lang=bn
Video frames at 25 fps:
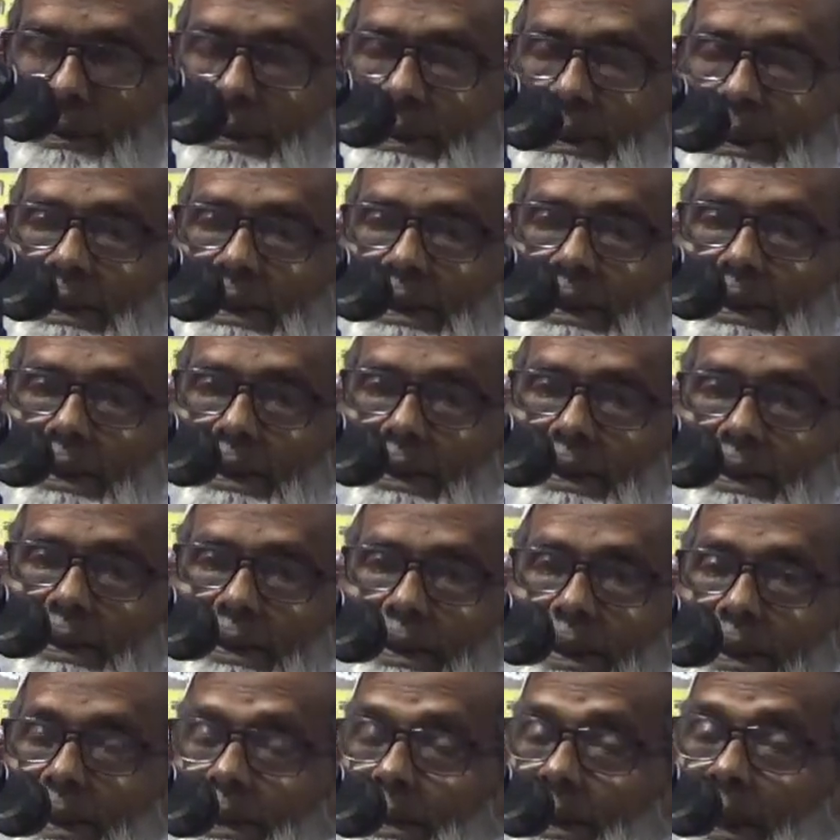যে
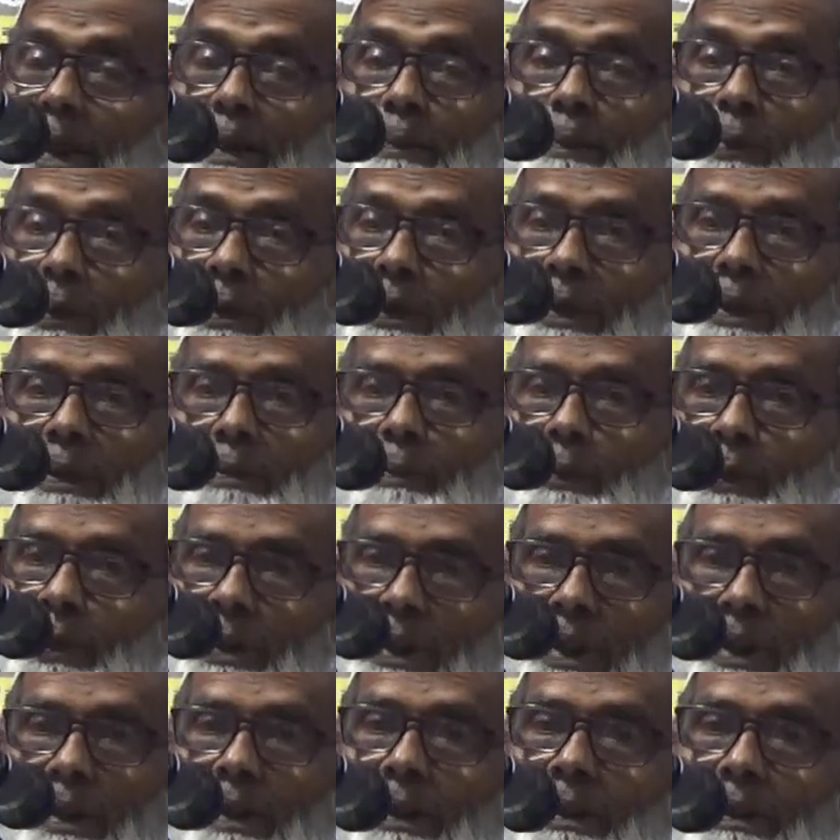এটা না বললে
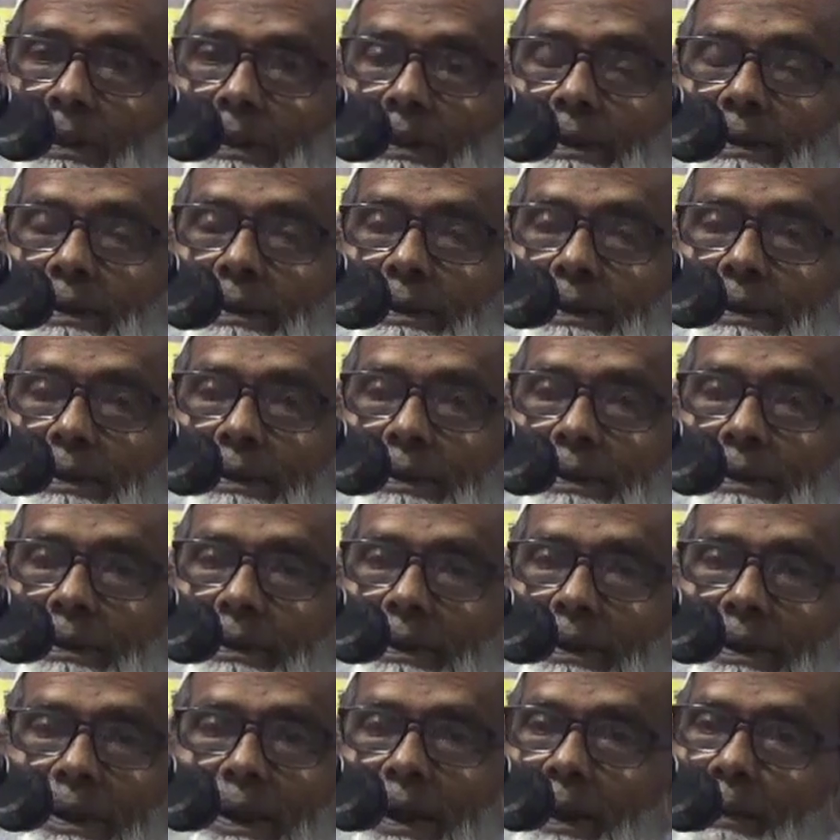মনে হয়
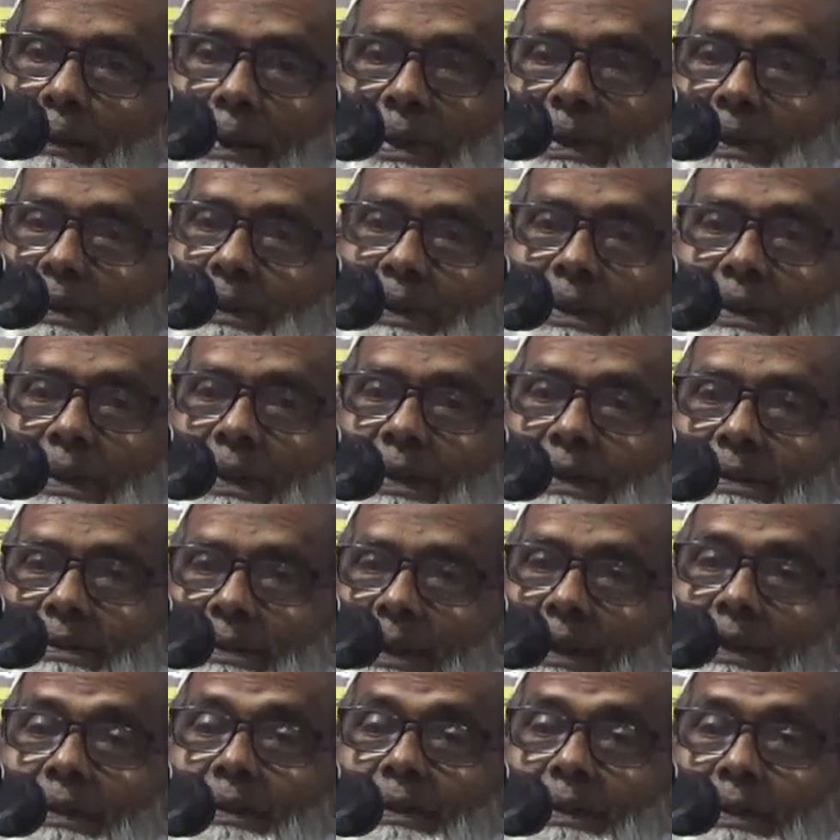আমার দিলের
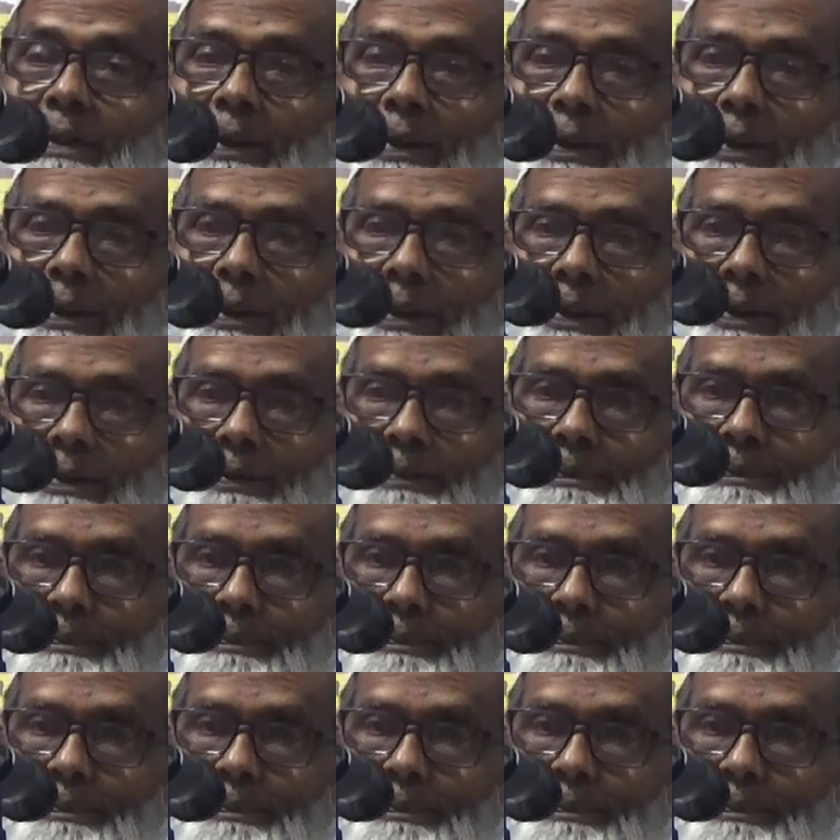শান্তি হয় না